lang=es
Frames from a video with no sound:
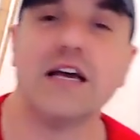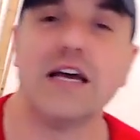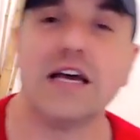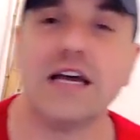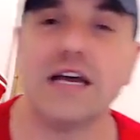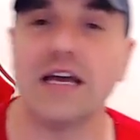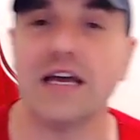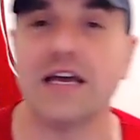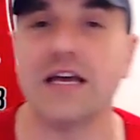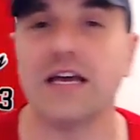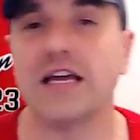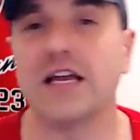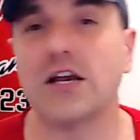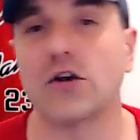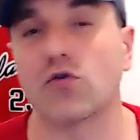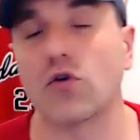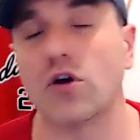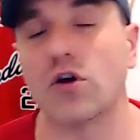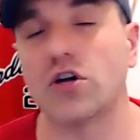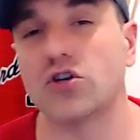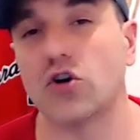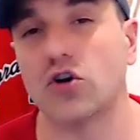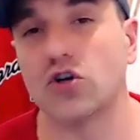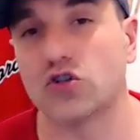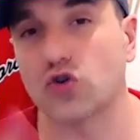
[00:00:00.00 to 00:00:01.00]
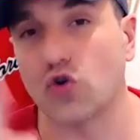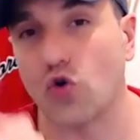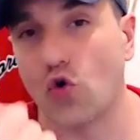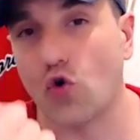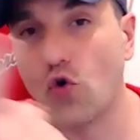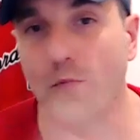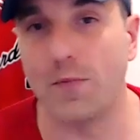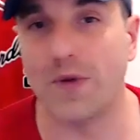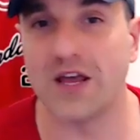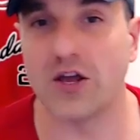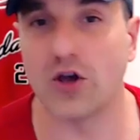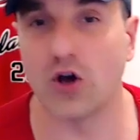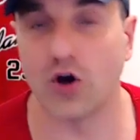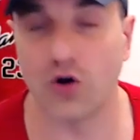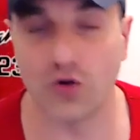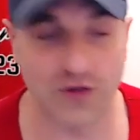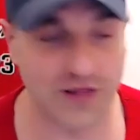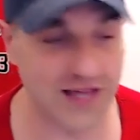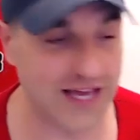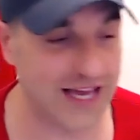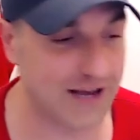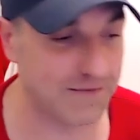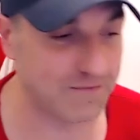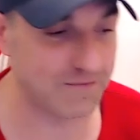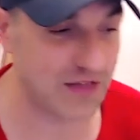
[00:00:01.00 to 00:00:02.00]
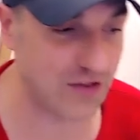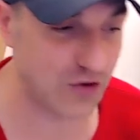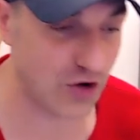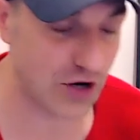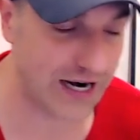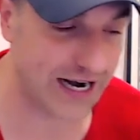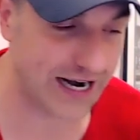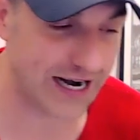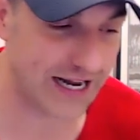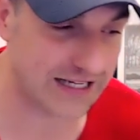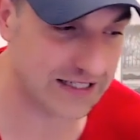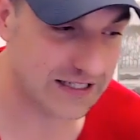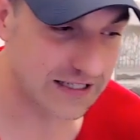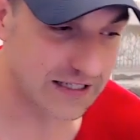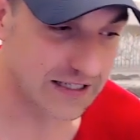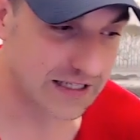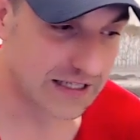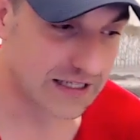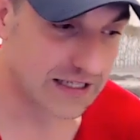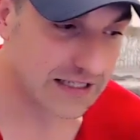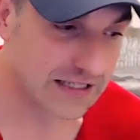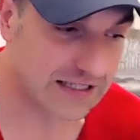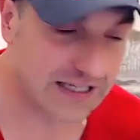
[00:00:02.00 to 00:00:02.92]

y Roy Jones un millón de, de dólares.